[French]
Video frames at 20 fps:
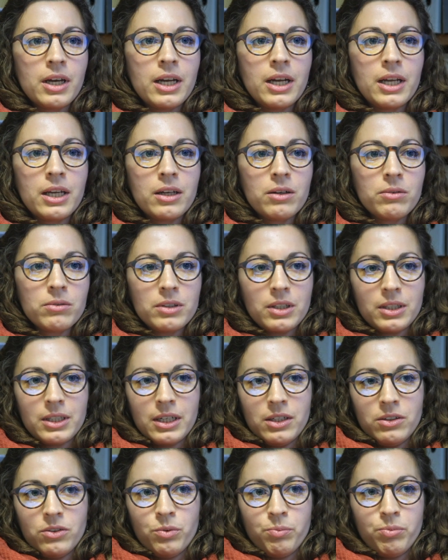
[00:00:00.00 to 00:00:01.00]
à laquelle on
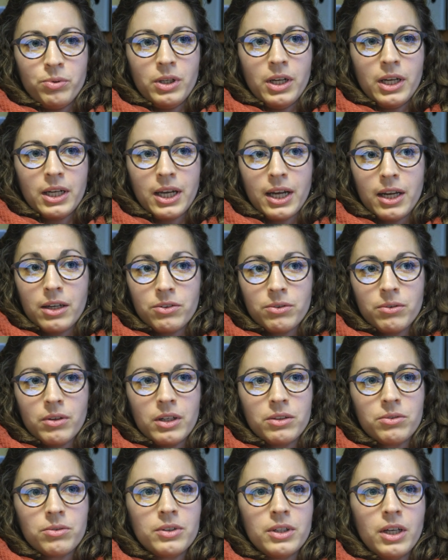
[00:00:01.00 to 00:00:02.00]
s'intéresse depuis la création de
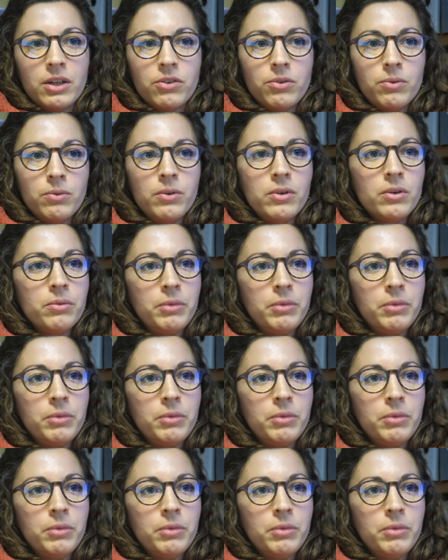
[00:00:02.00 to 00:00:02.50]
l'association en